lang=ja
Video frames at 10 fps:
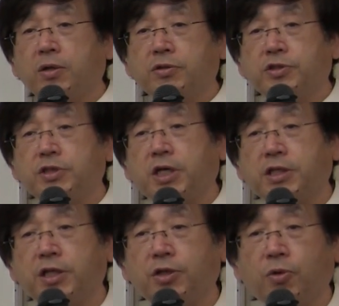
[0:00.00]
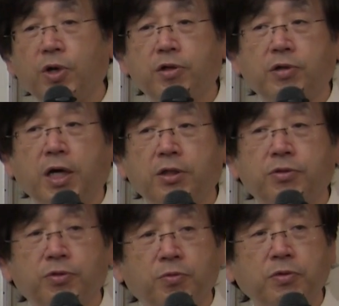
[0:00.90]
薬が切れて終えるか
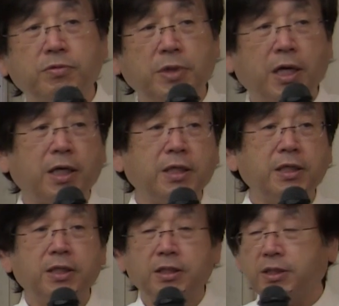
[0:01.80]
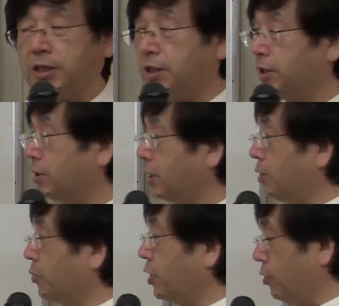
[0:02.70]
というと僕はあ
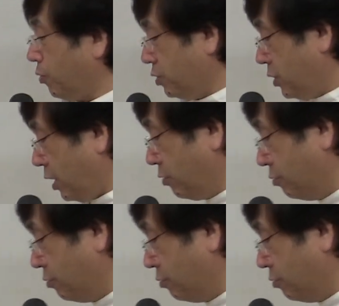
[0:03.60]
完璧にこちらに